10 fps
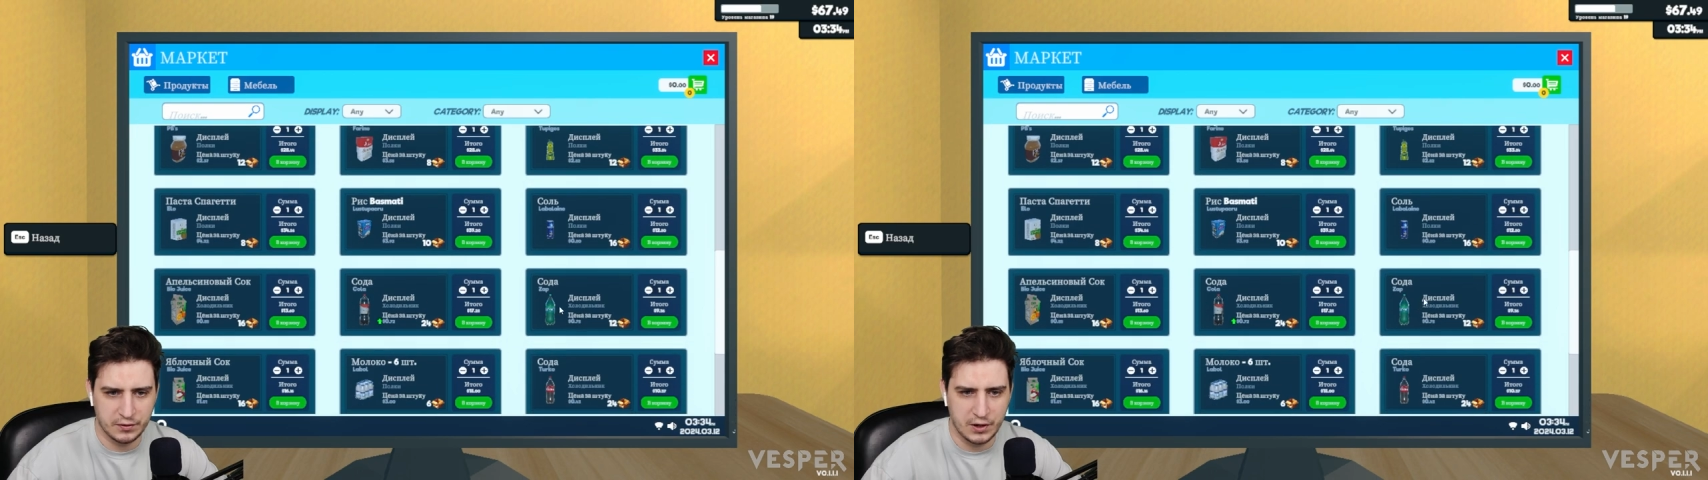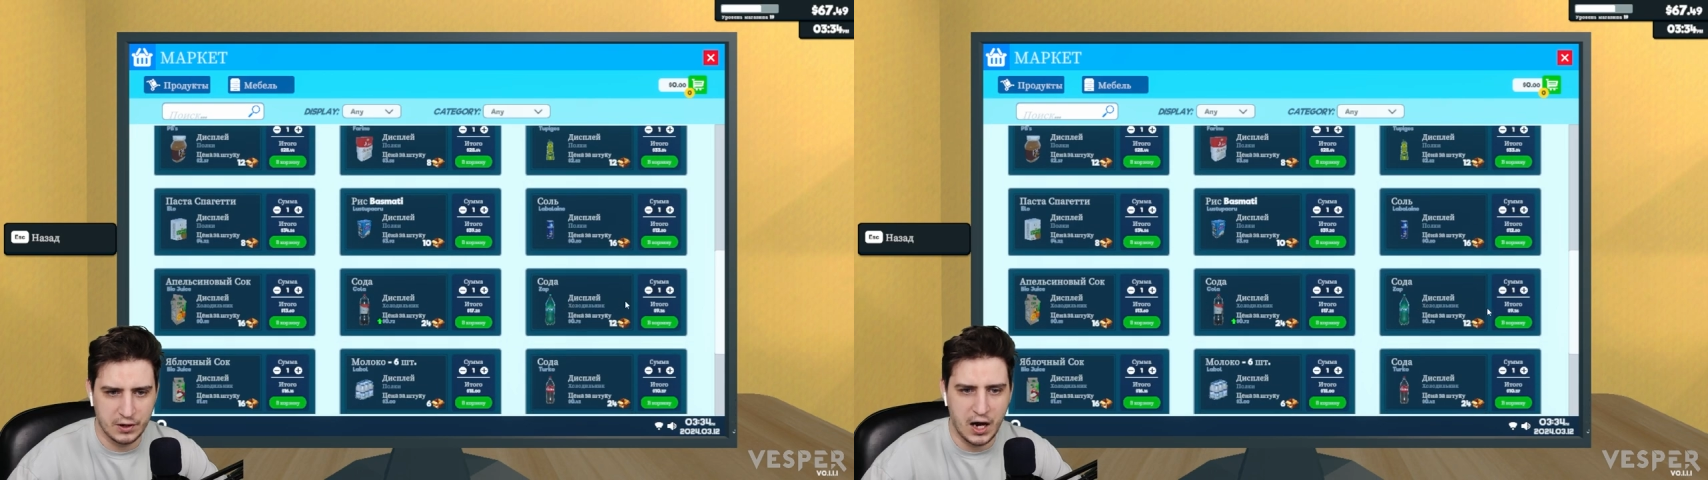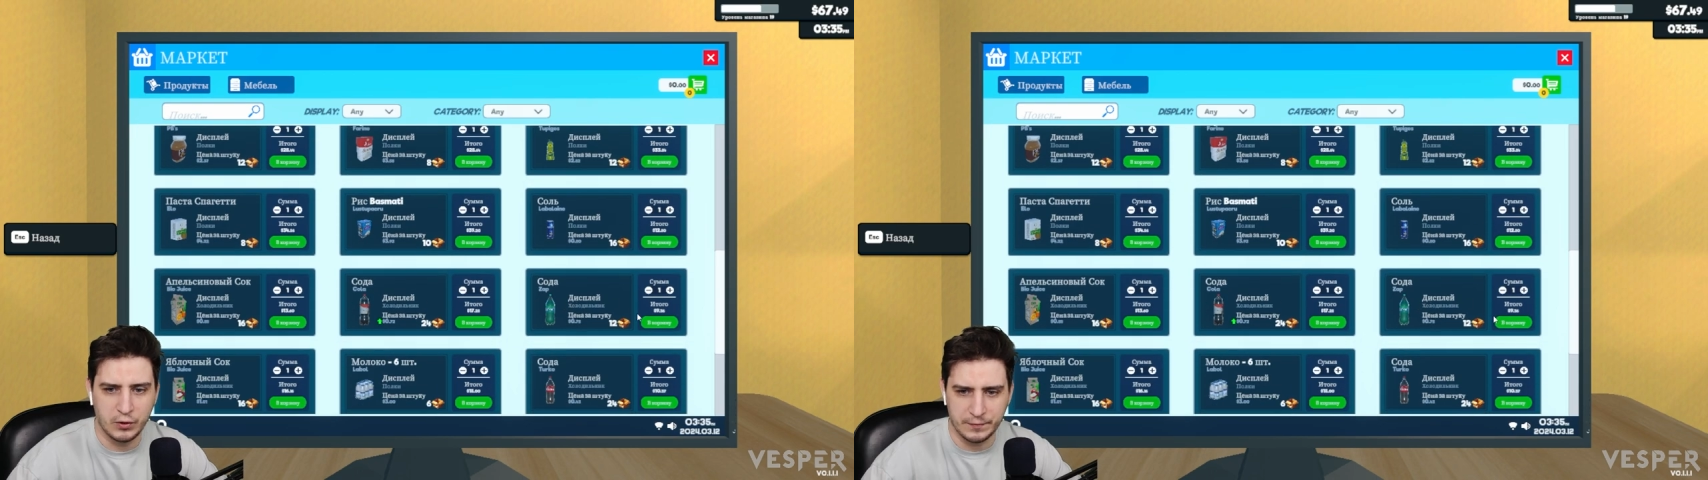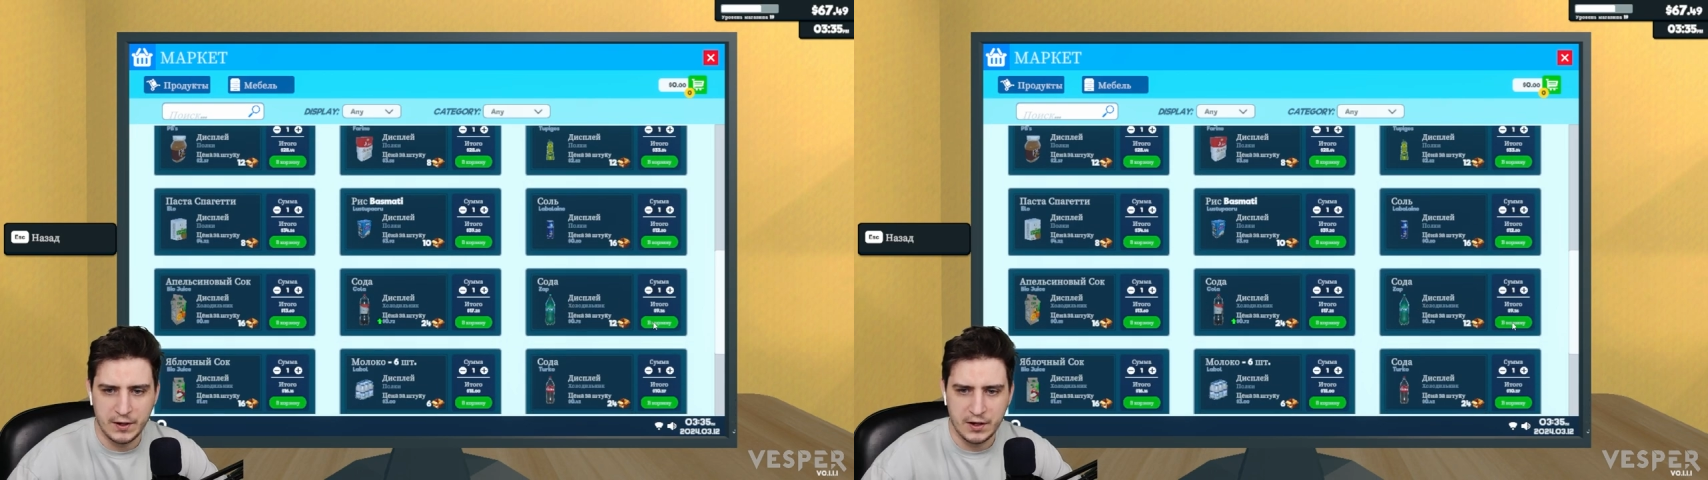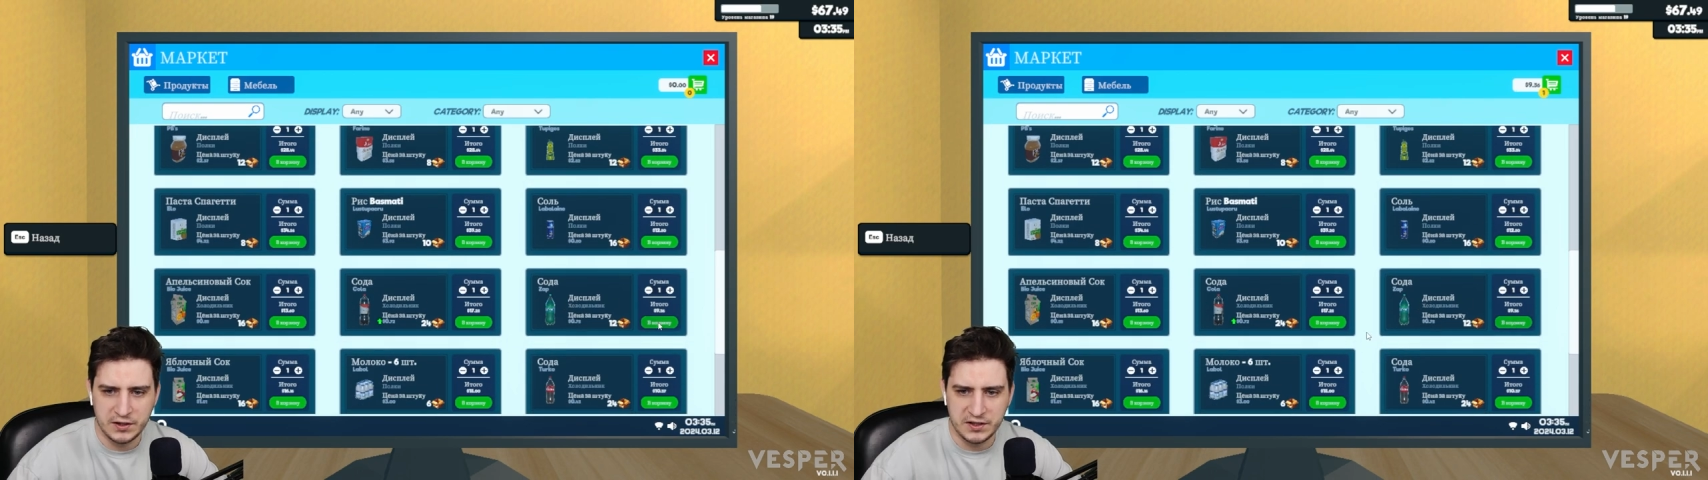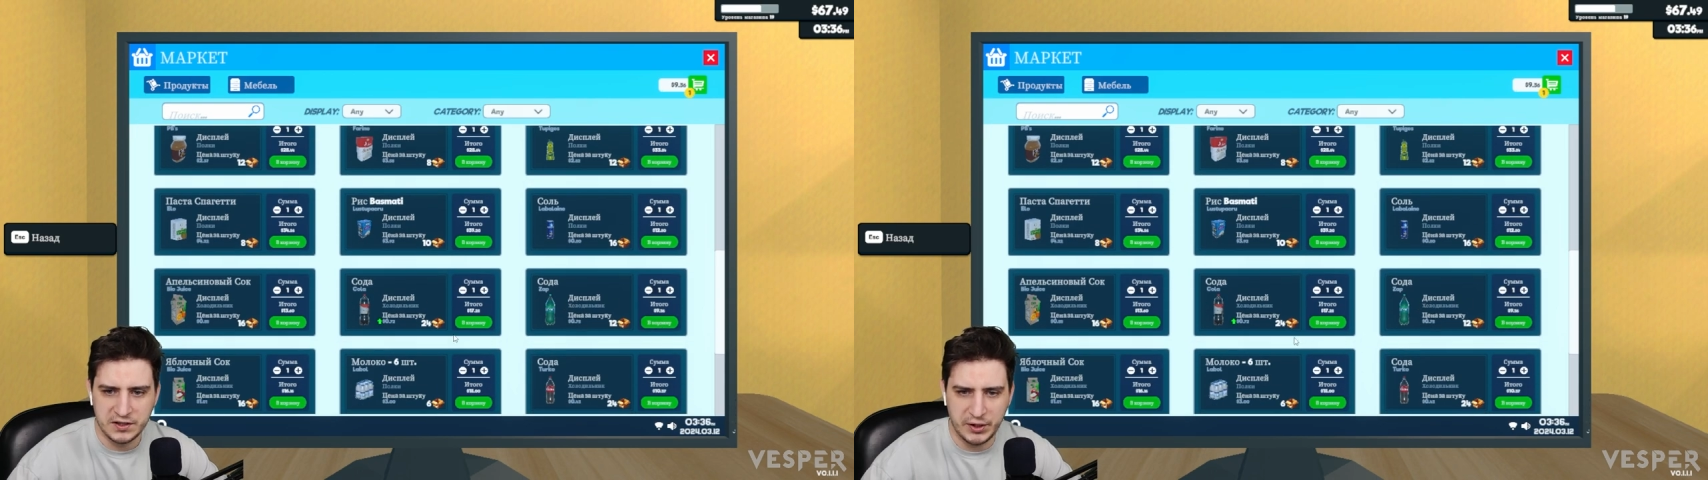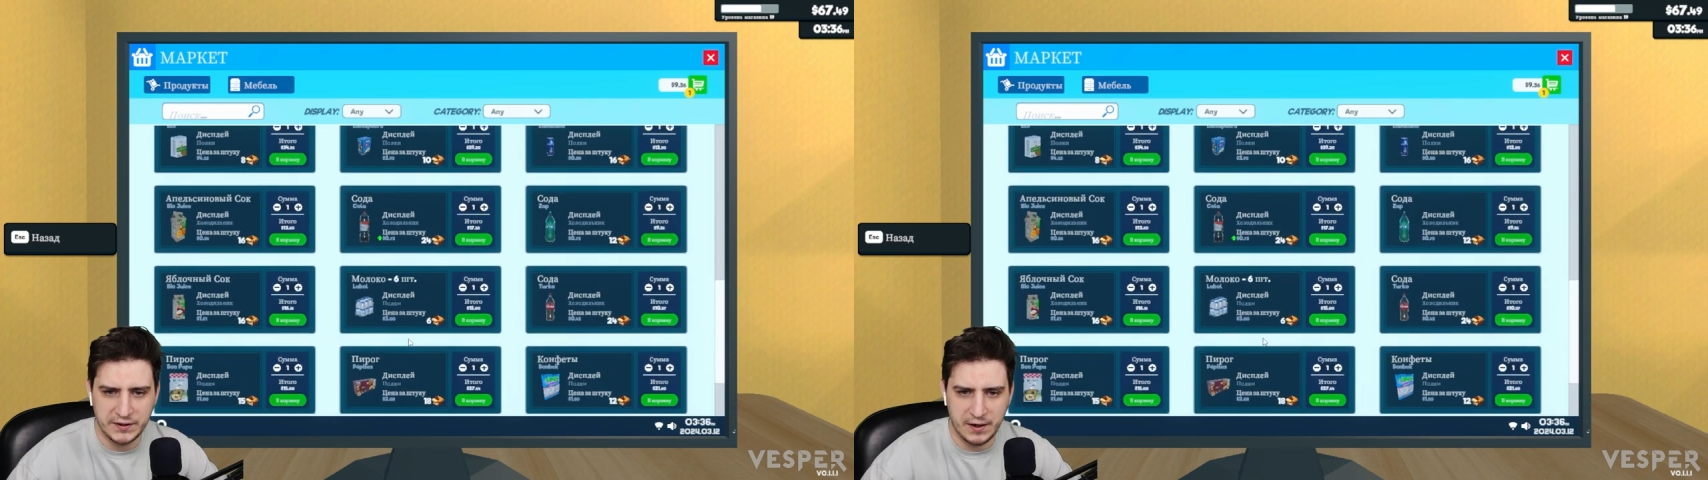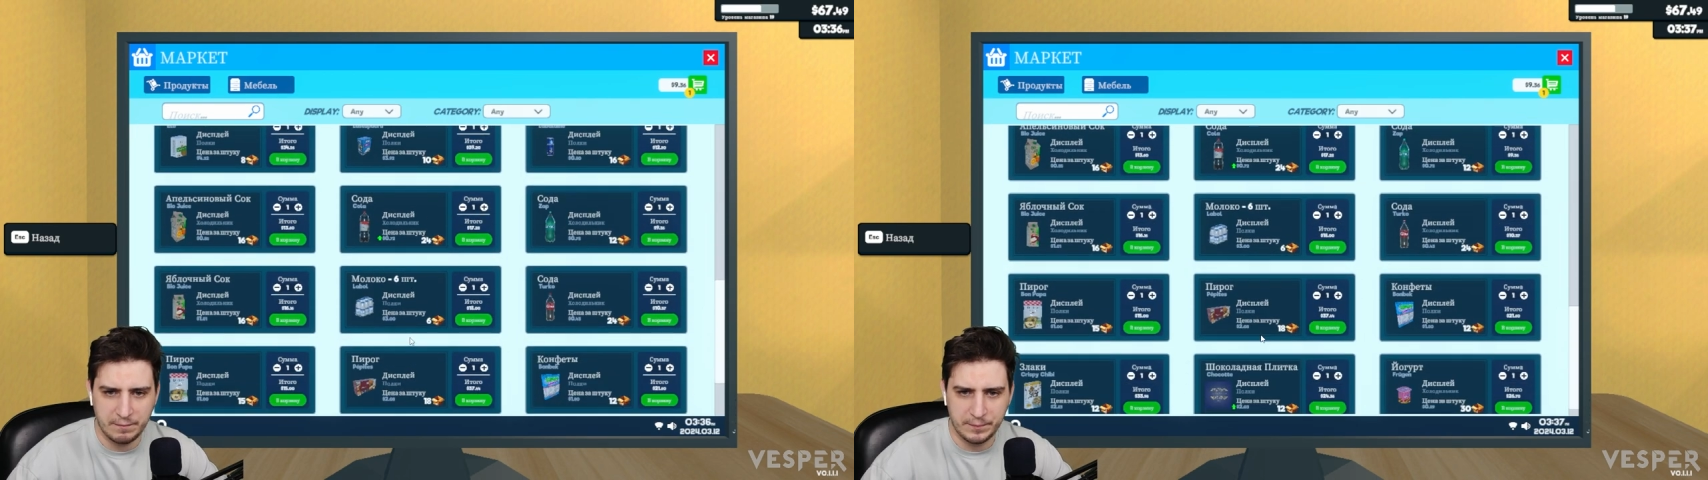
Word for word: А, вот, сприте.